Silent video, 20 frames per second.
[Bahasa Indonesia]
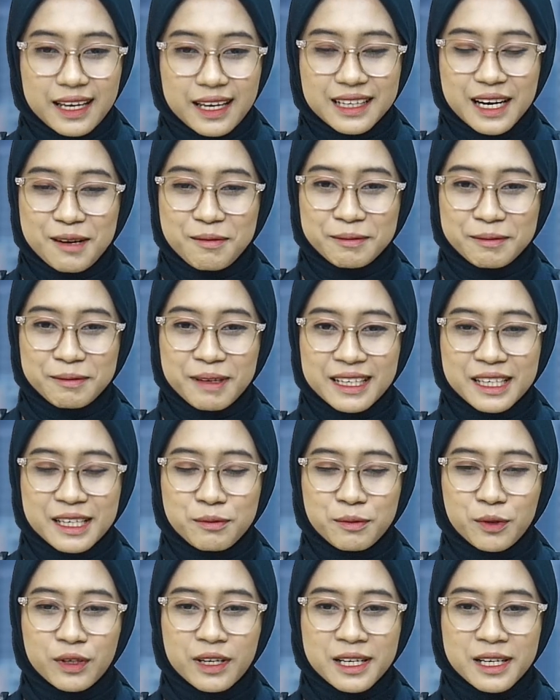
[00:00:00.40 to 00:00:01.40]
Selamat pagi
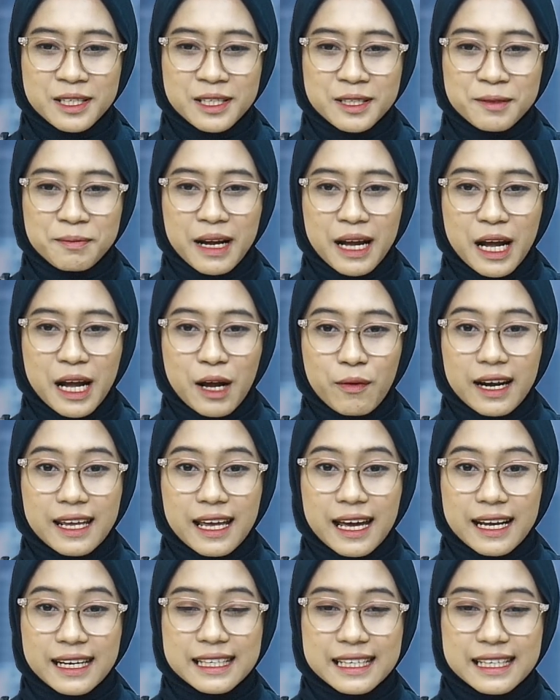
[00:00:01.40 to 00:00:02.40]
Tribuners,
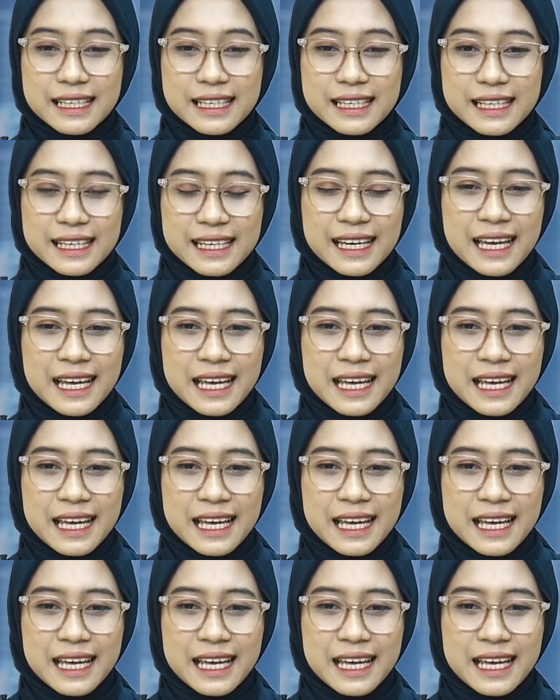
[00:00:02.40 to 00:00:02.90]
mengawali hari ini